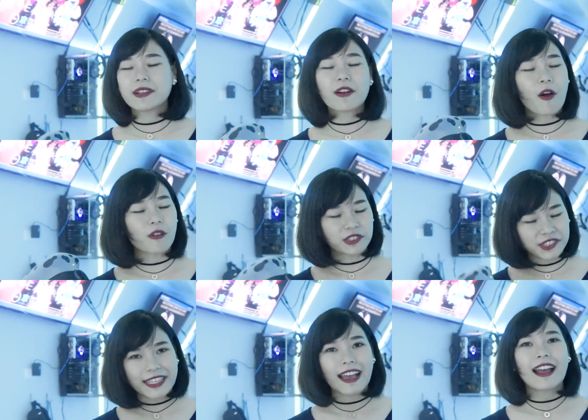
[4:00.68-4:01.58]
เรื่องของ
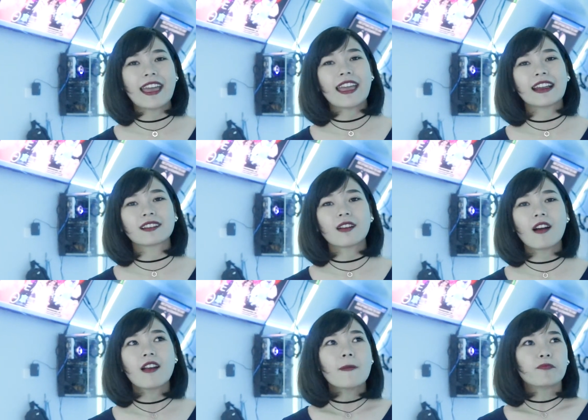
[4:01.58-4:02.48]
เสียงเองแล้วก็
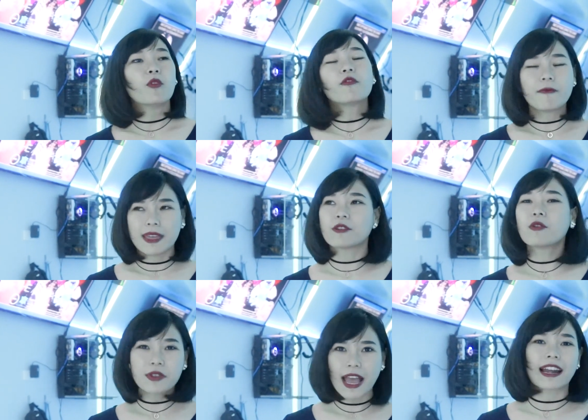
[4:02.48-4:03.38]
มูฟเมนต์ ทุ
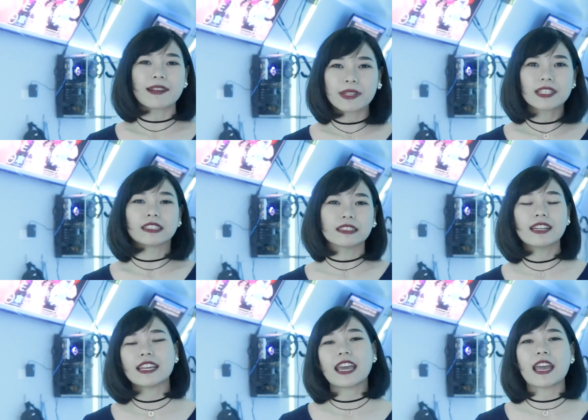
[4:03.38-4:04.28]
กอย่างที่มันเกิดขึ้น
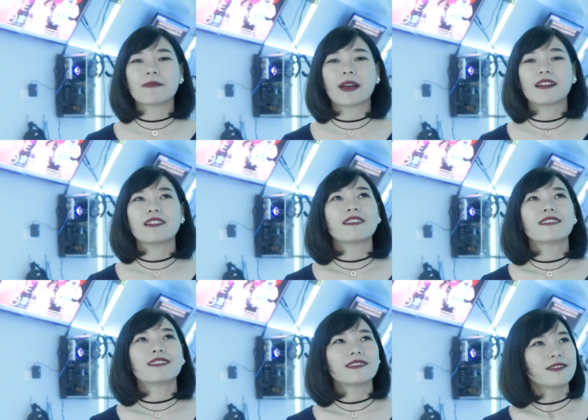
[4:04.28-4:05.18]
ในเกมอะ
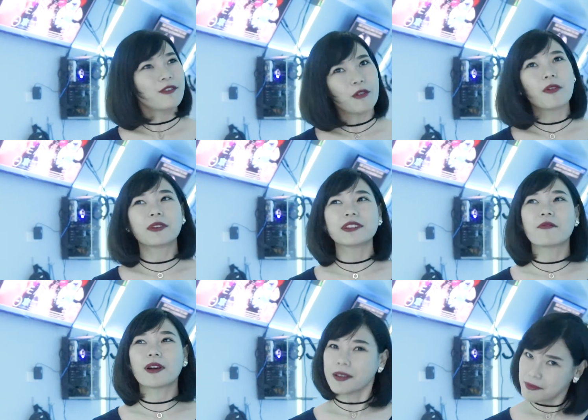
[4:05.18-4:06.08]
โดยรวมแล้วถือ
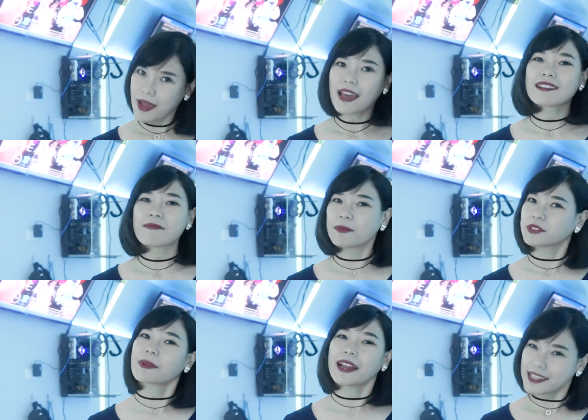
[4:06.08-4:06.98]
ว่าเฮ้ยมันเป็นประส
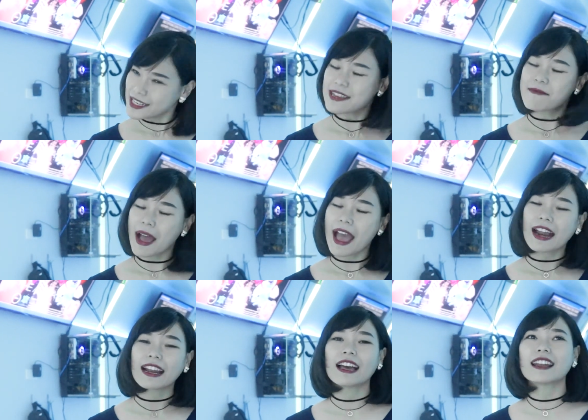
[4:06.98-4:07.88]
บการณ์ที่ดีมาก
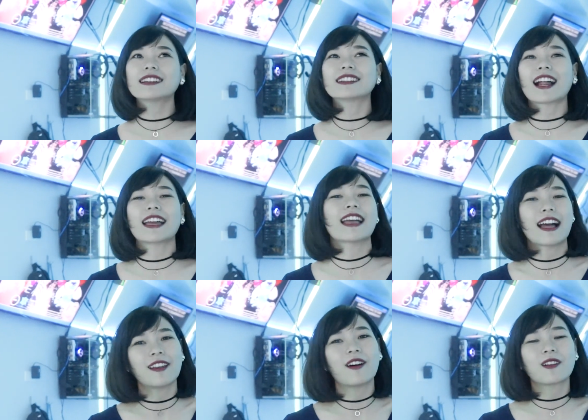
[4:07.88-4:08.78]
นะคะถ้าเกิดใครอยาก
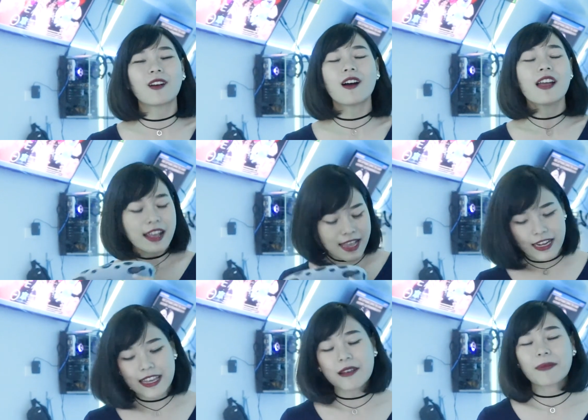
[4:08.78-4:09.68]
ลองก็อย่าง
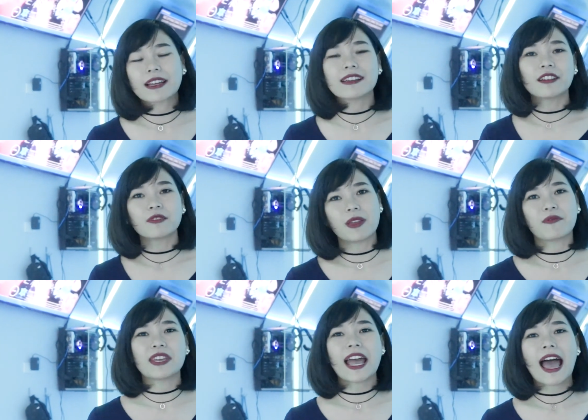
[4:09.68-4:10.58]
ที่เก่งมาคือ อัลติเมท
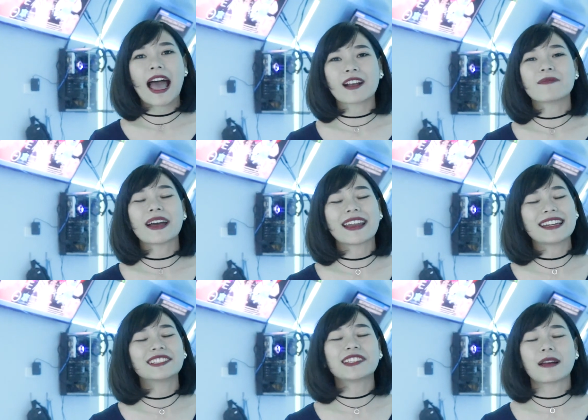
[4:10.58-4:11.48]
วี อาร์ ก็มาได้
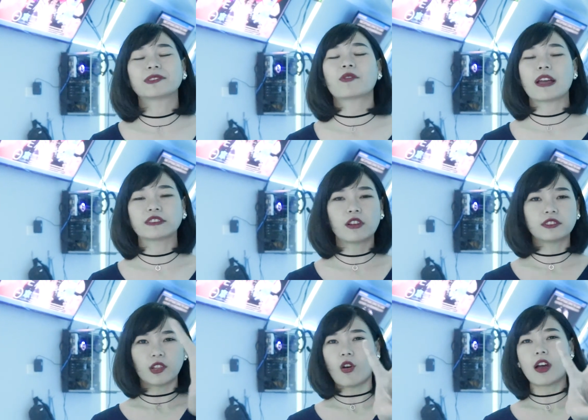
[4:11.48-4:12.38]
ที่สยามสแควร์ซอย
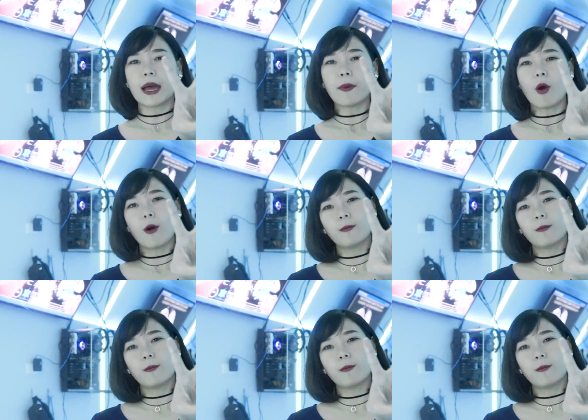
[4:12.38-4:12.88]
สองครับผ